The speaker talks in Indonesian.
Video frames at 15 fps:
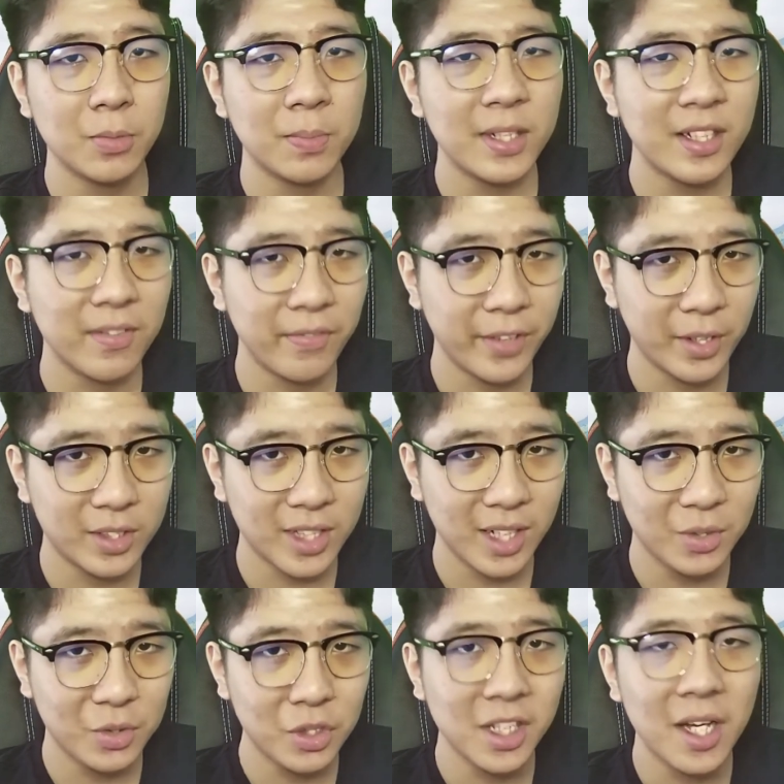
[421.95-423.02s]
di video
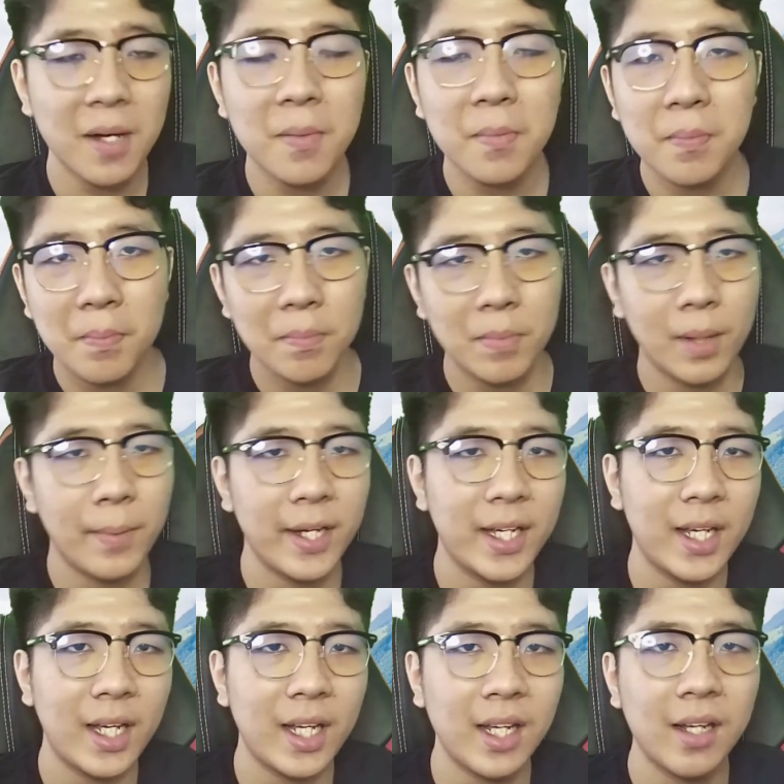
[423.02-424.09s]
selanjutnya. Bye
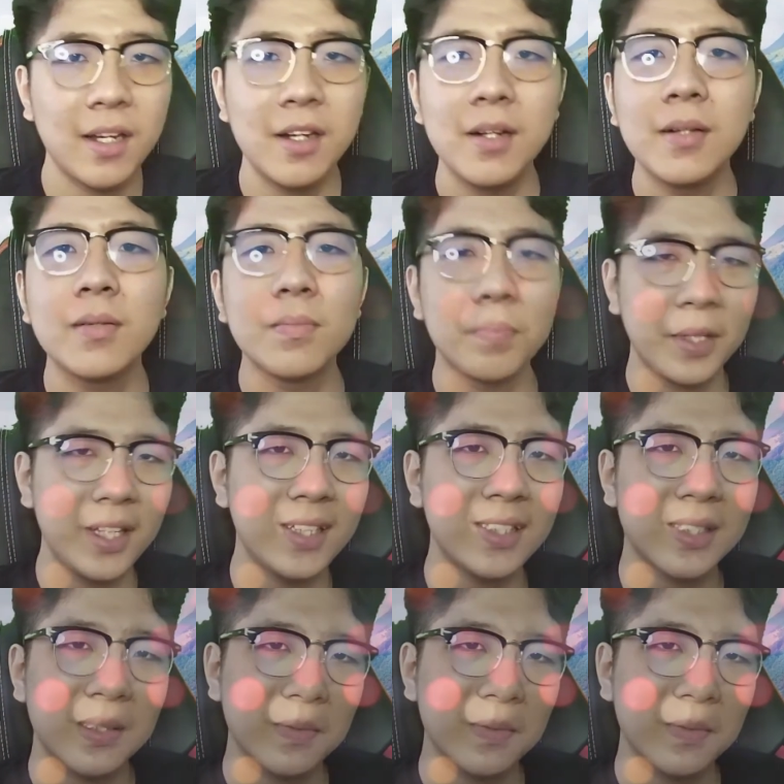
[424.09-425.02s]
bye. Peace.